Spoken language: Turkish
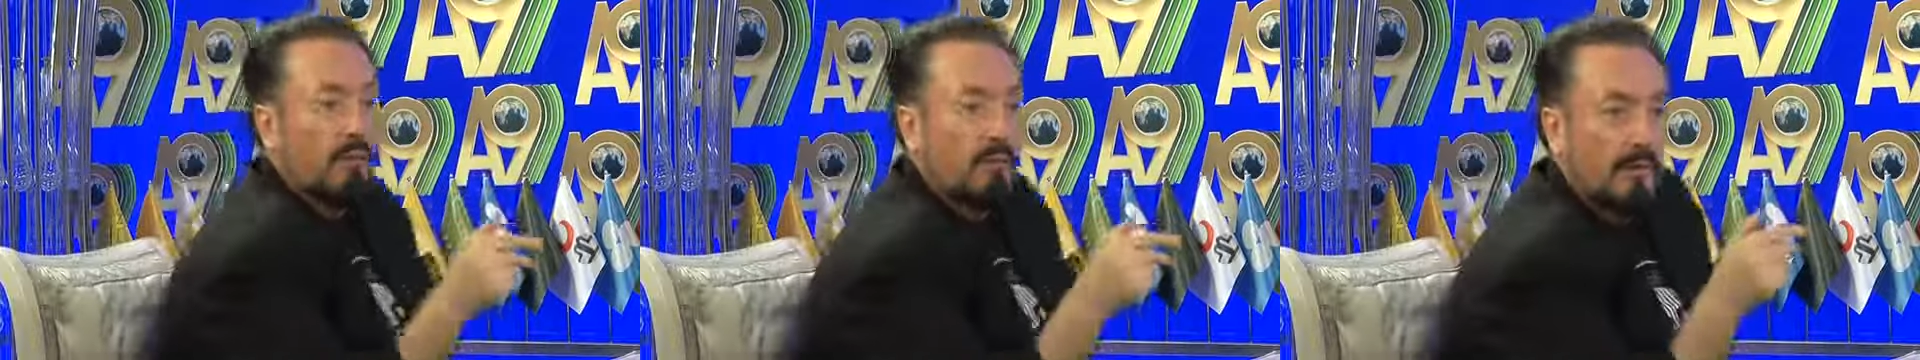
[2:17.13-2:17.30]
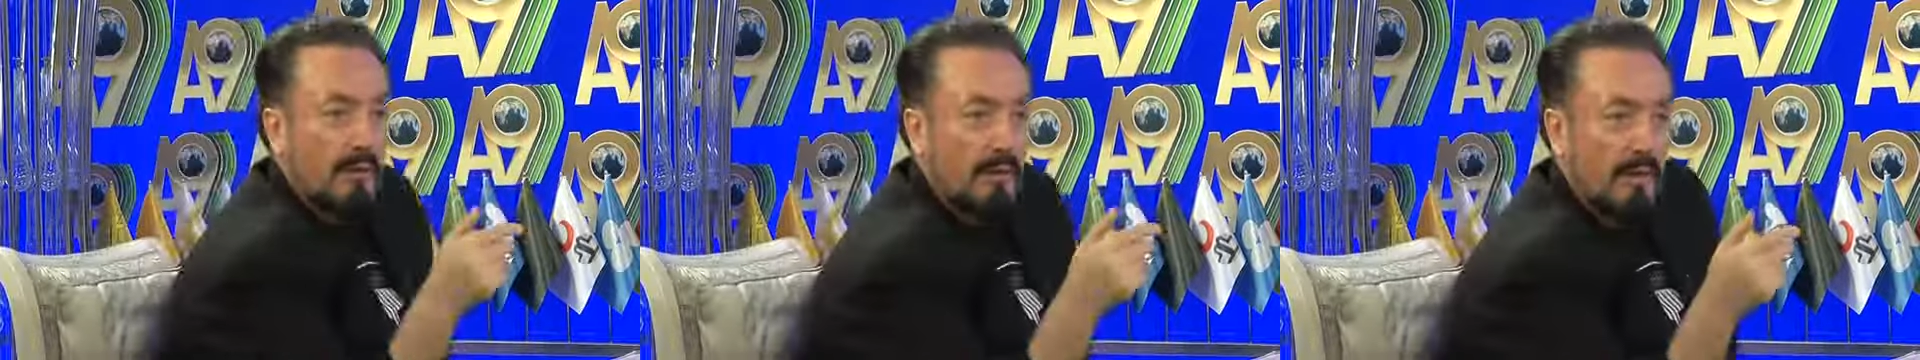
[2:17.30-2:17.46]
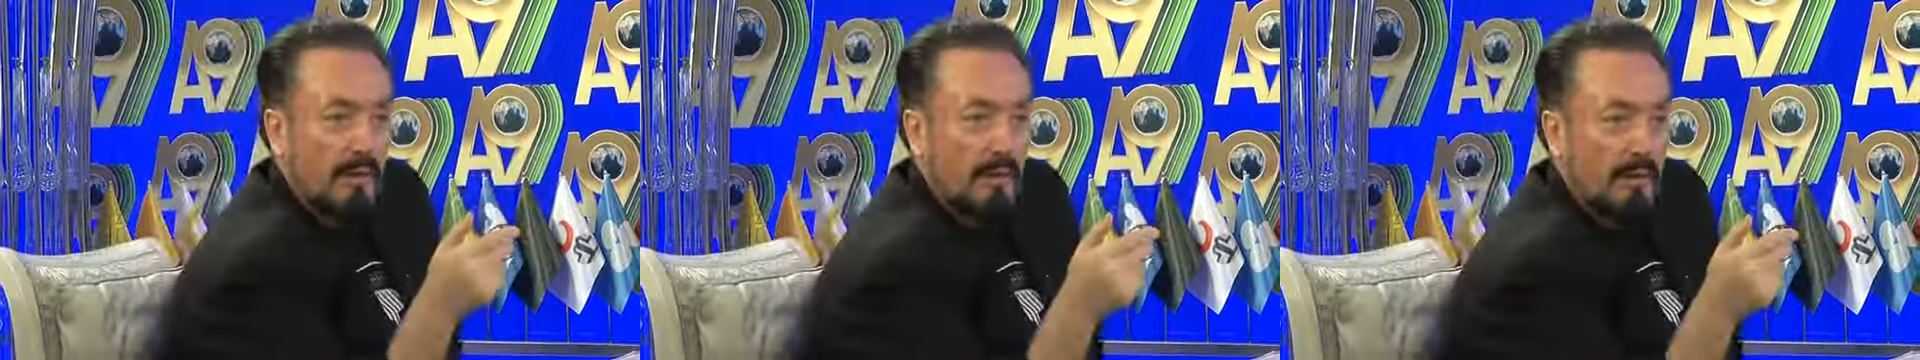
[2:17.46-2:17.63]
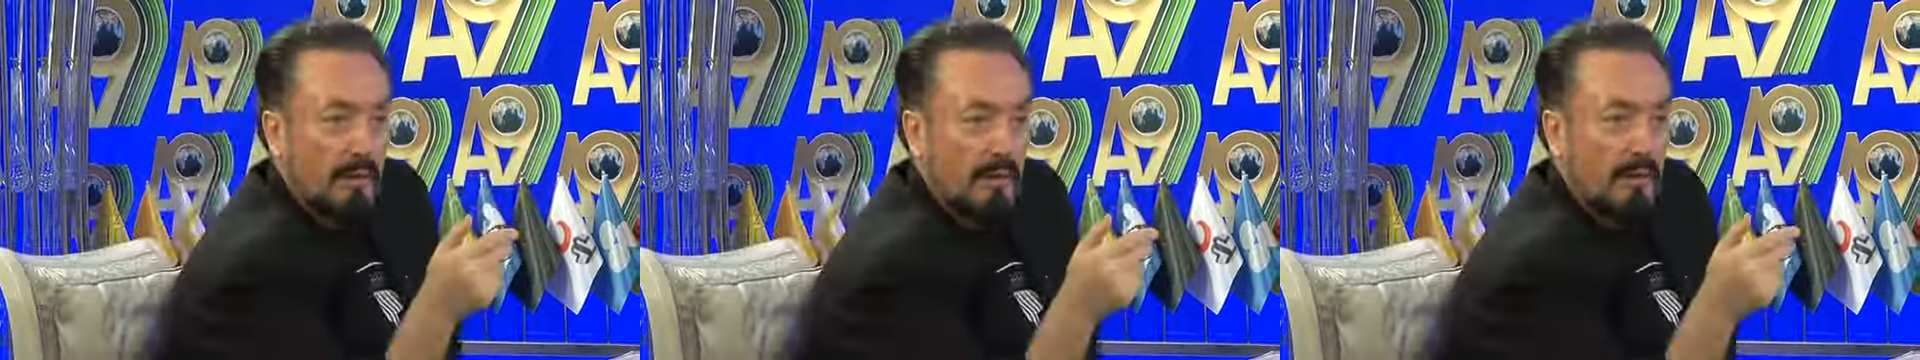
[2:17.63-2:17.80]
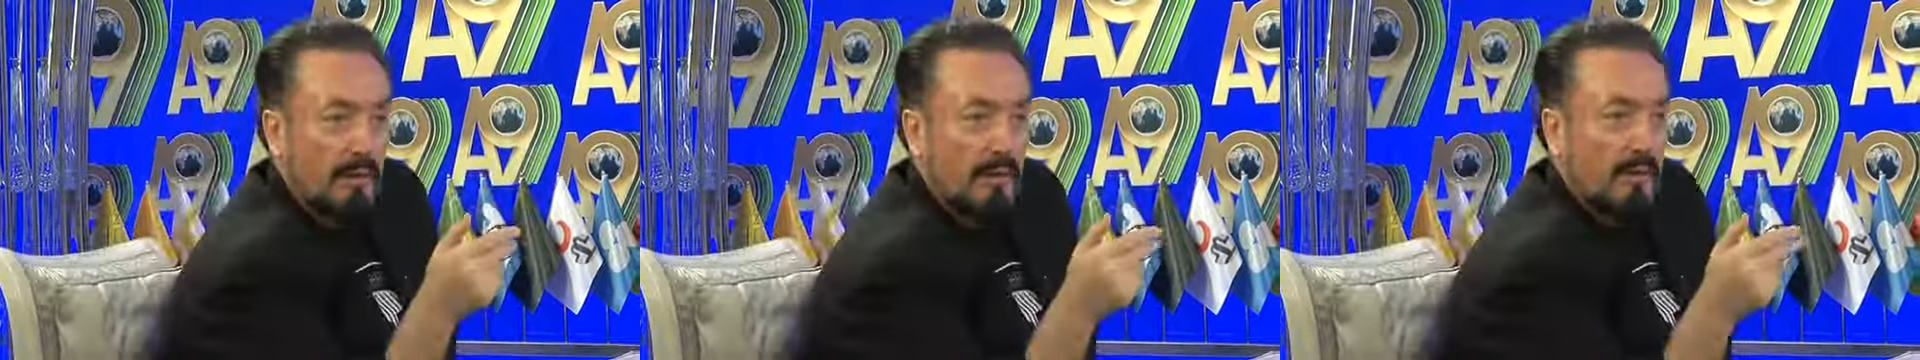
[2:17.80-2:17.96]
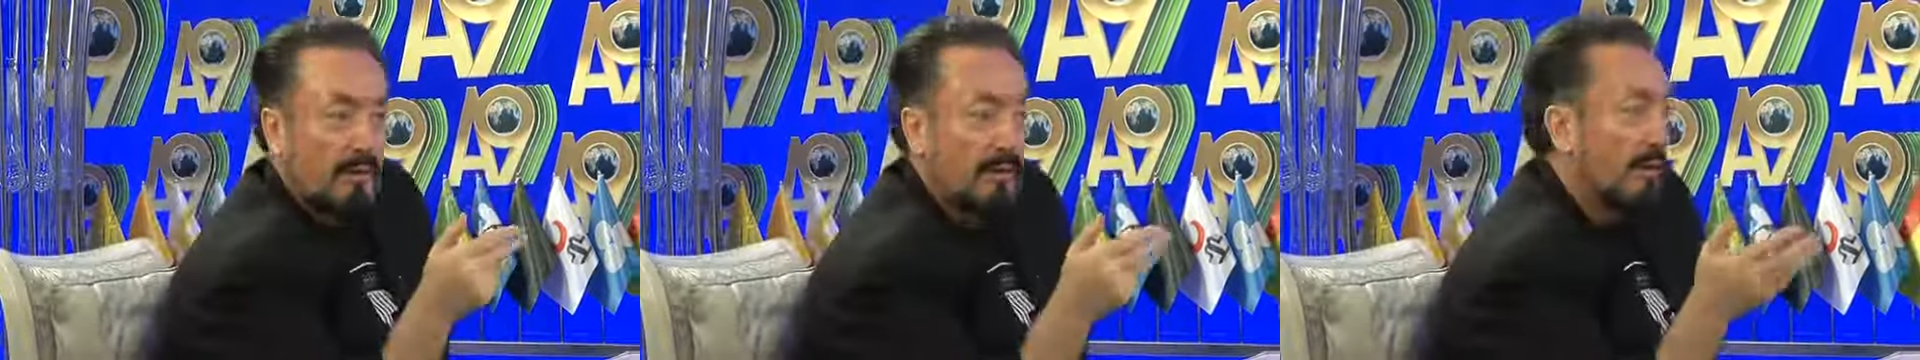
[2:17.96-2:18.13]
lanetli.
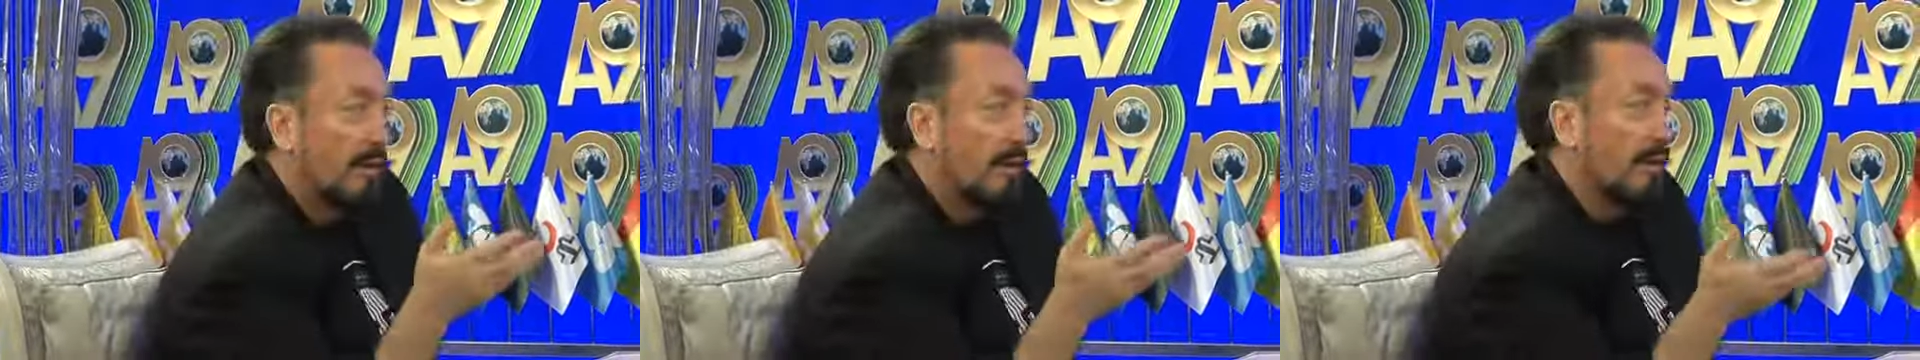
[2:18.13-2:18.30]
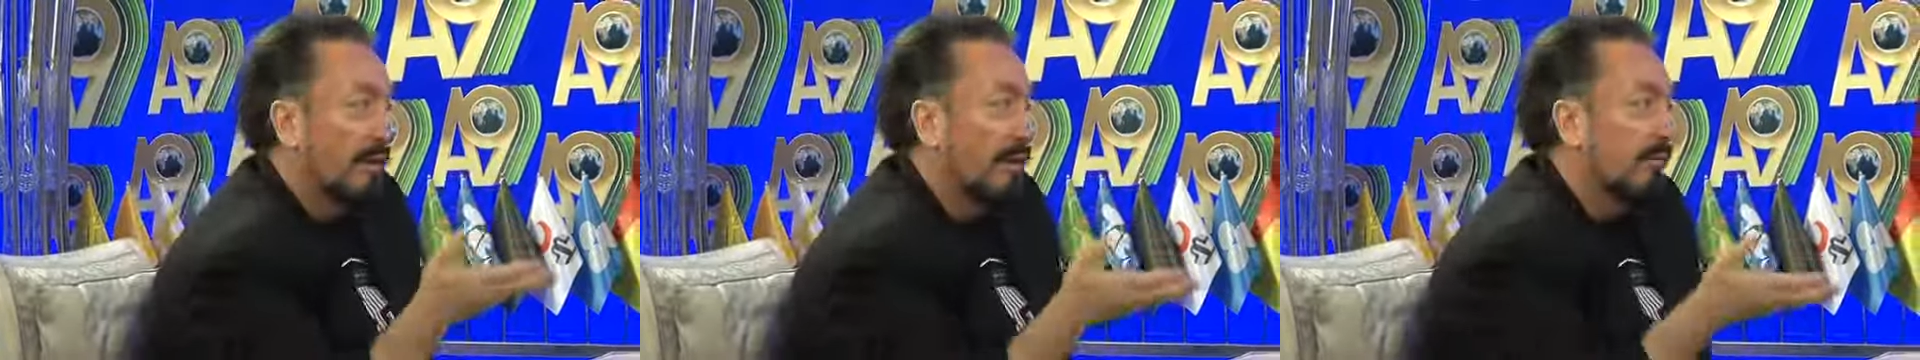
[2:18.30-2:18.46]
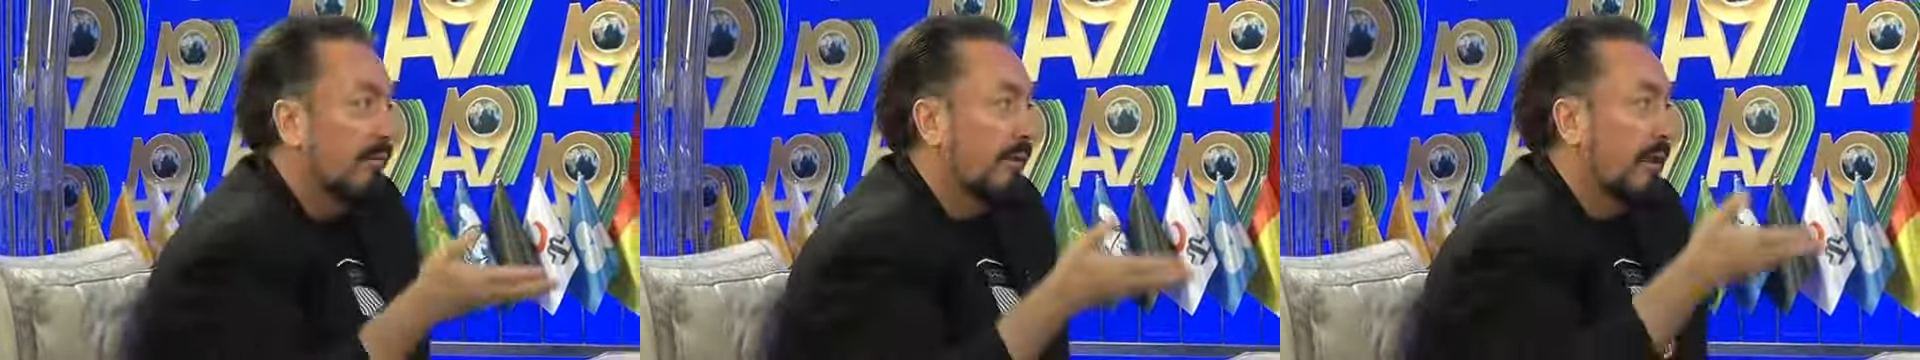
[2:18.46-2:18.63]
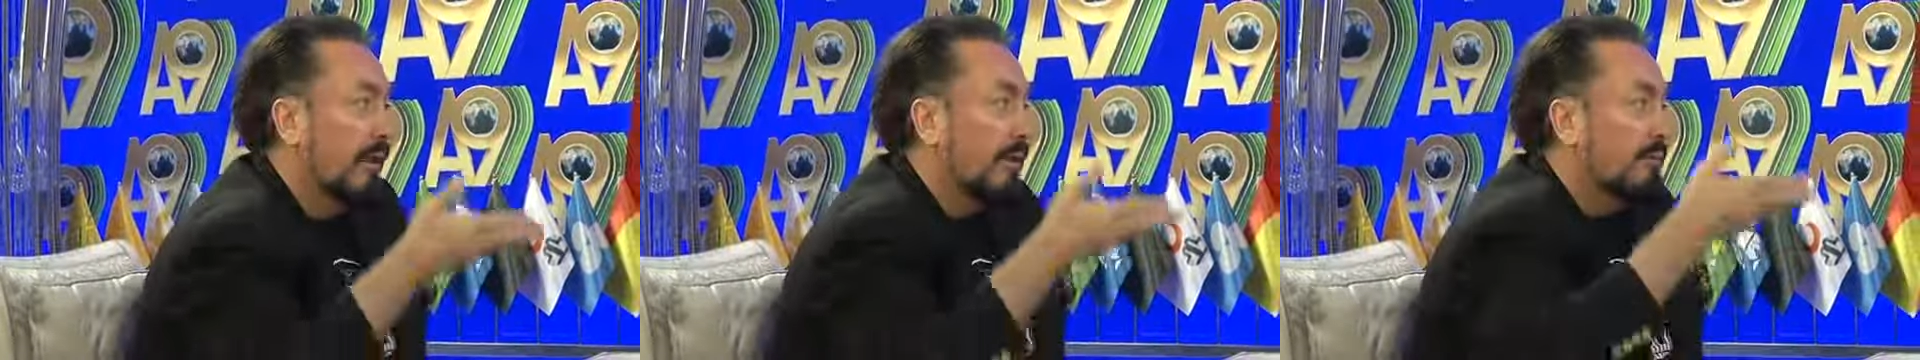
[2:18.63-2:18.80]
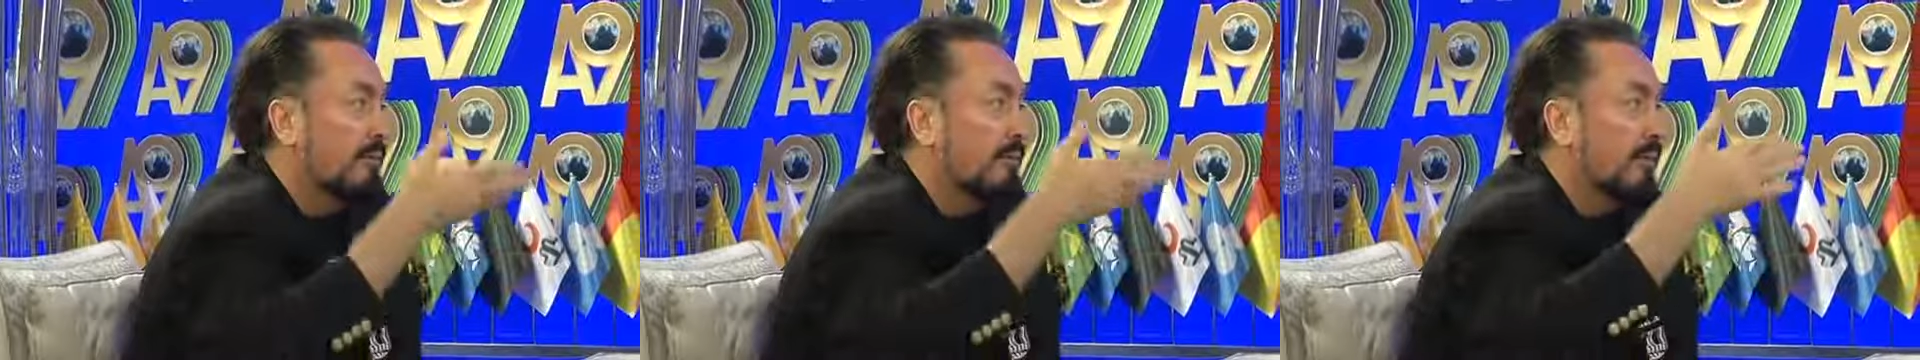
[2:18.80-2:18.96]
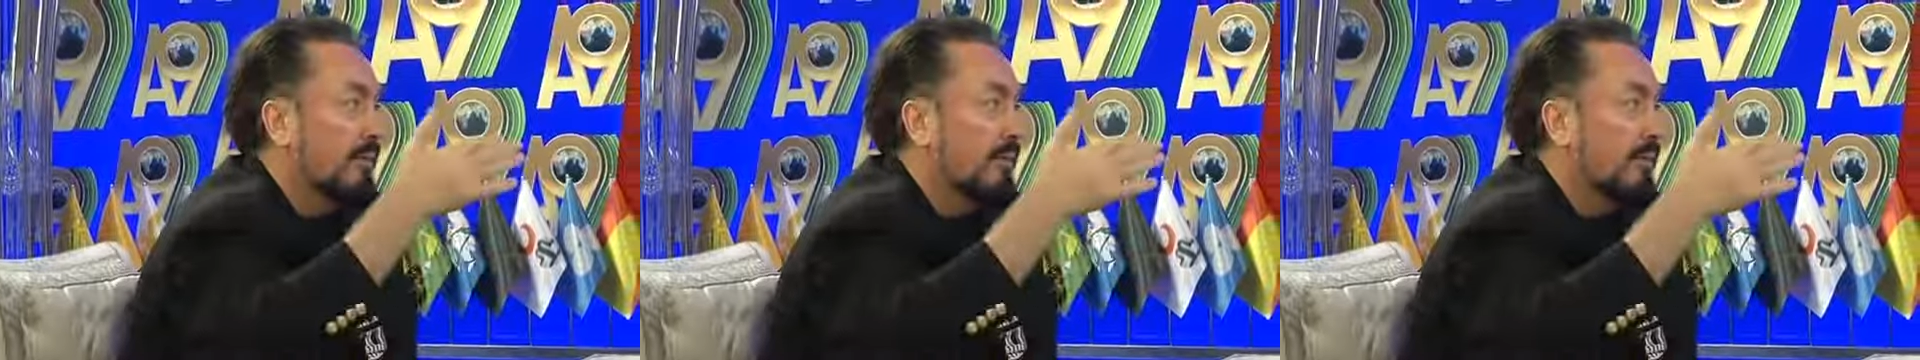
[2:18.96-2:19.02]
Veyahut